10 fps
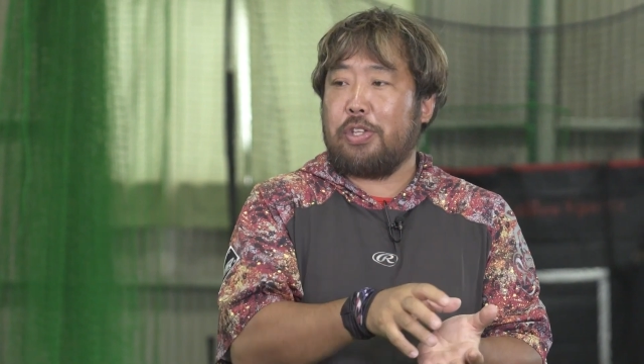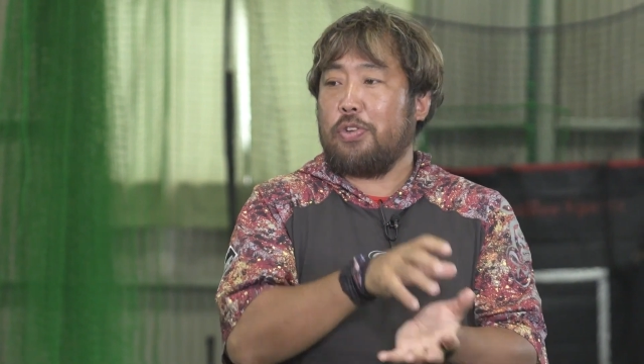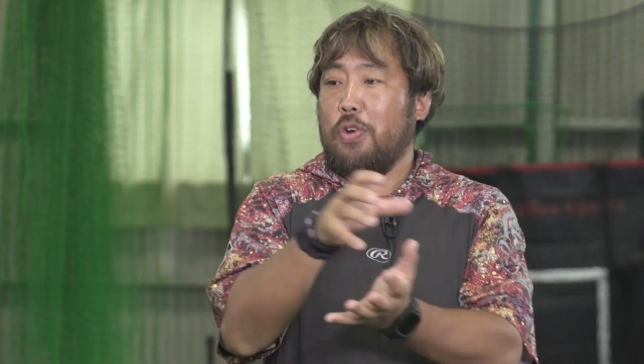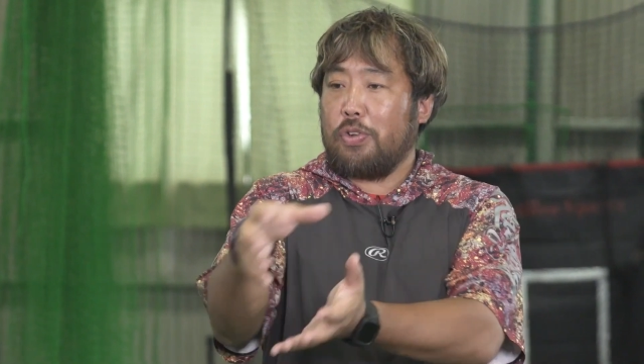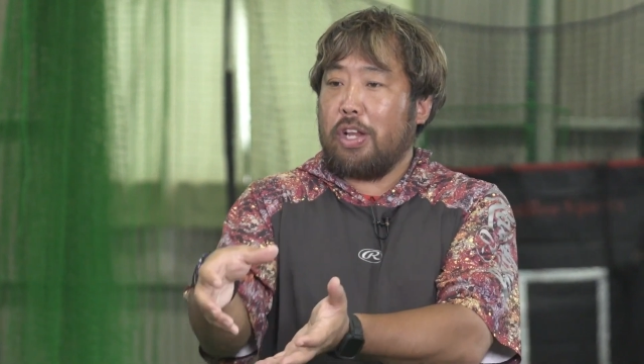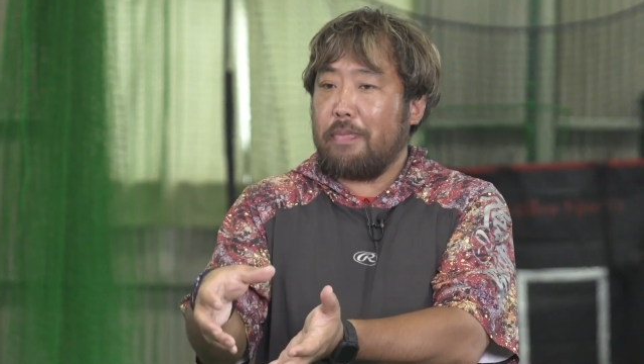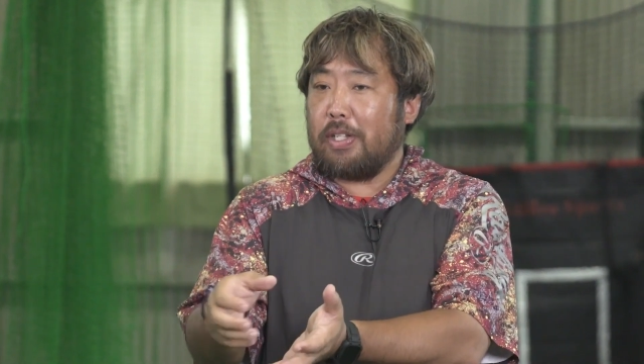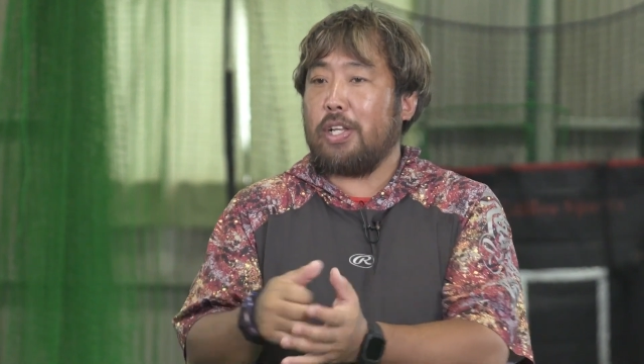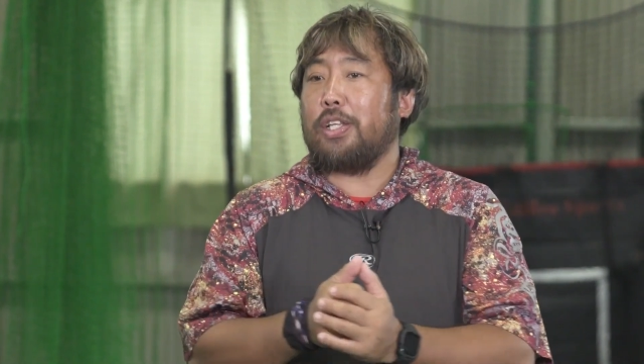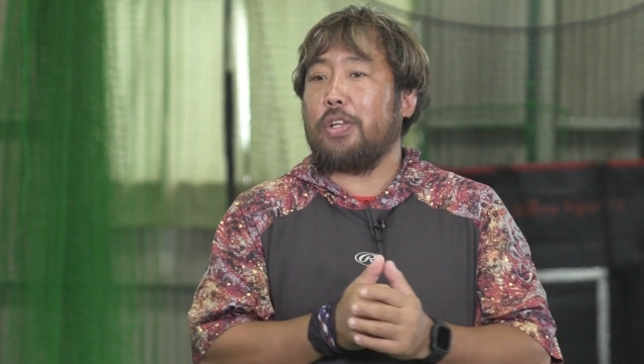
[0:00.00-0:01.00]
てすぐ良くなり
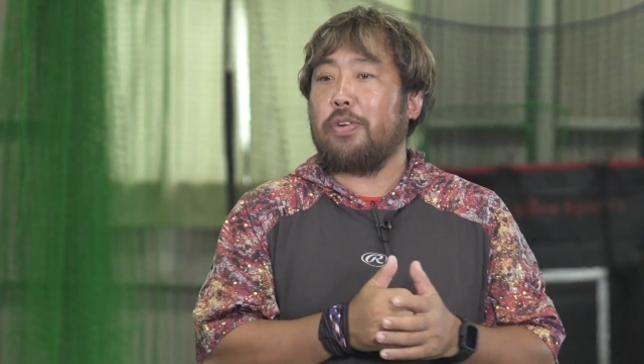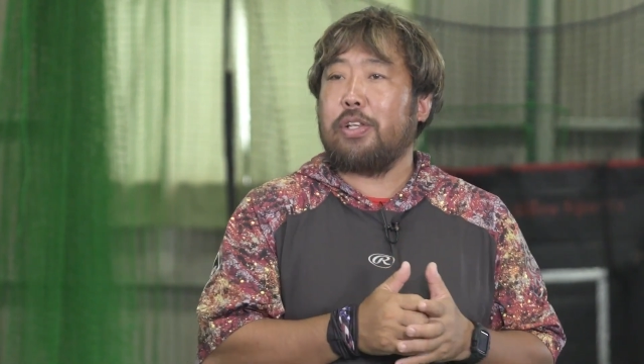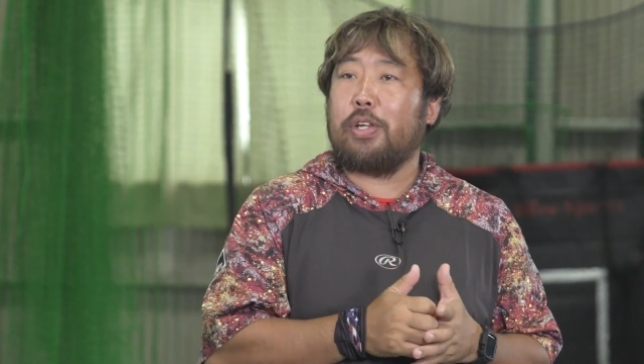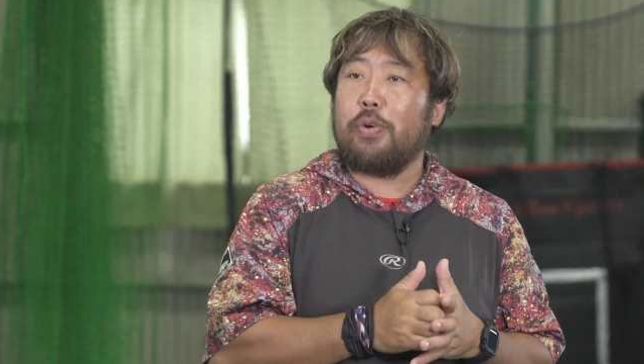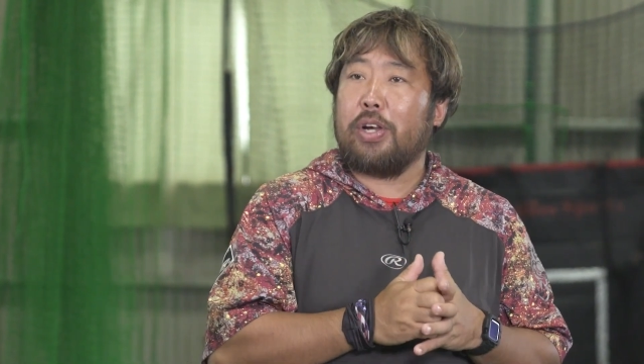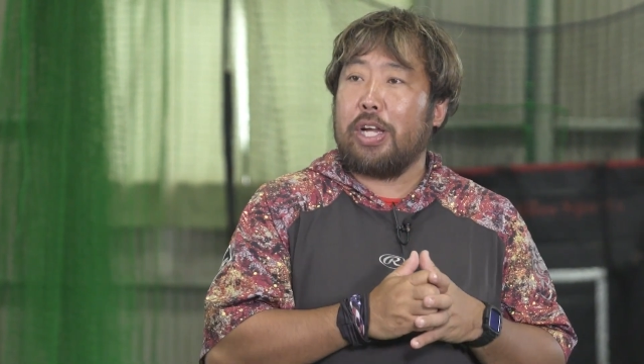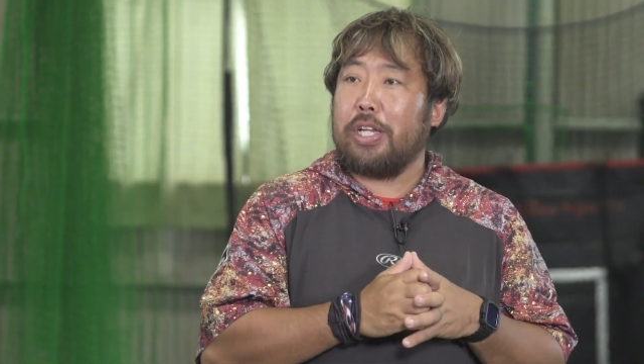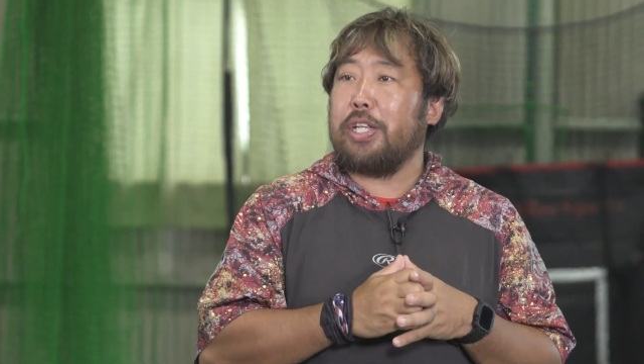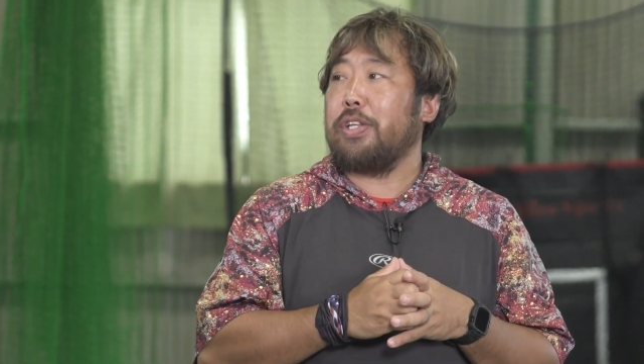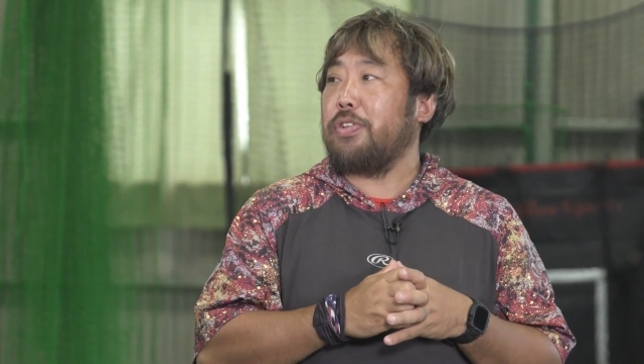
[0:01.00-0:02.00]
ましたっていうのは聞こえが
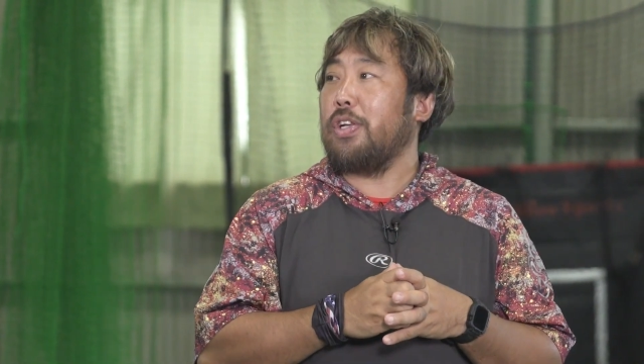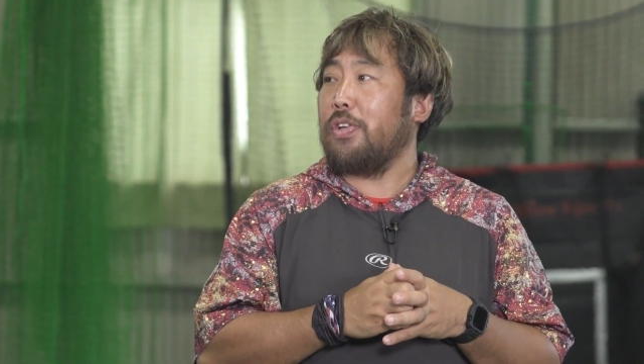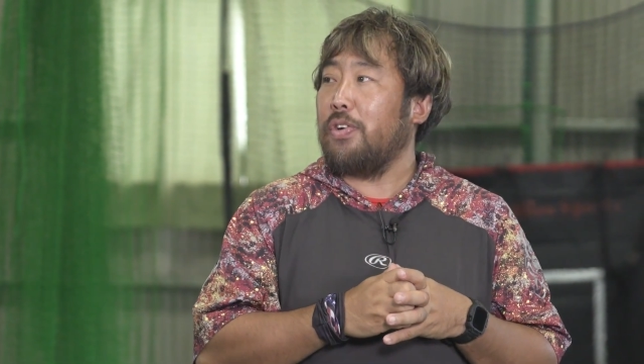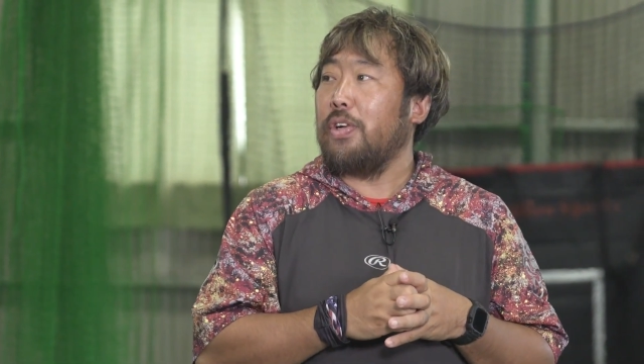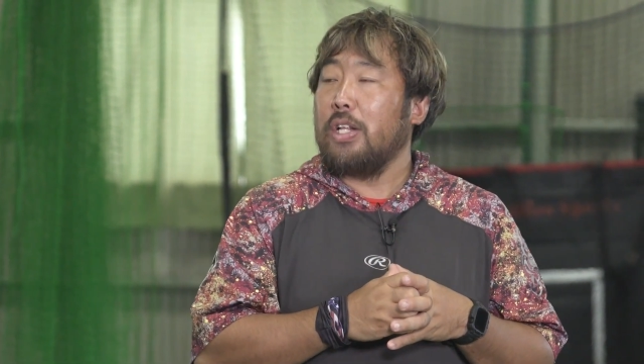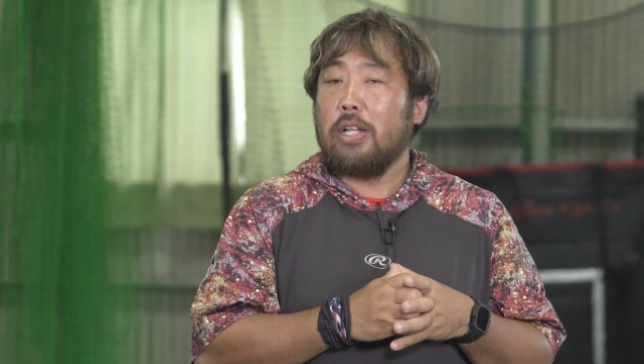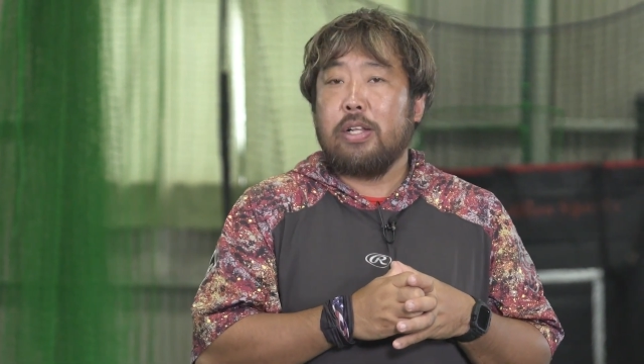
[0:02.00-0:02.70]
いいんですけど